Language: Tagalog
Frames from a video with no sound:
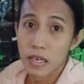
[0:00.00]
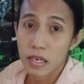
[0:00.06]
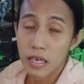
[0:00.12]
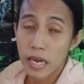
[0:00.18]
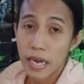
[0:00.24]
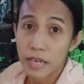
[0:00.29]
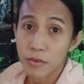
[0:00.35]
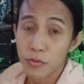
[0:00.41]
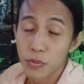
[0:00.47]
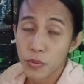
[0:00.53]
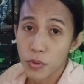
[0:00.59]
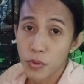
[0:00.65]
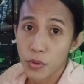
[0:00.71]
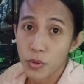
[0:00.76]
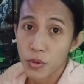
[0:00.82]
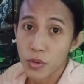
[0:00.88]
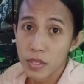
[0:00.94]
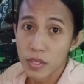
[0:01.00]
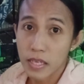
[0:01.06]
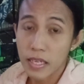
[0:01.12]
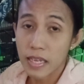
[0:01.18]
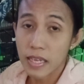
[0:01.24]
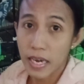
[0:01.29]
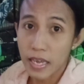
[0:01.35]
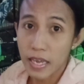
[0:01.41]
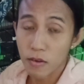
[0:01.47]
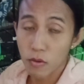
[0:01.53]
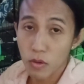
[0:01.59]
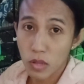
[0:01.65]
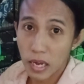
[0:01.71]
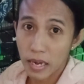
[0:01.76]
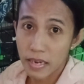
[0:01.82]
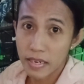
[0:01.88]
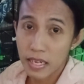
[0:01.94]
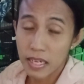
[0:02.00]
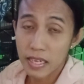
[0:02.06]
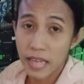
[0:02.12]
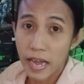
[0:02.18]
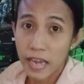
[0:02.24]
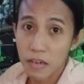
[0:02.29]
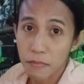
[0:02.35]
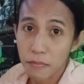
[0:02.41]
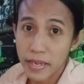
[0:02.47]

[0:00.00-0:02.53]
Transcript: ano ko, tinry ko sa kanila dahil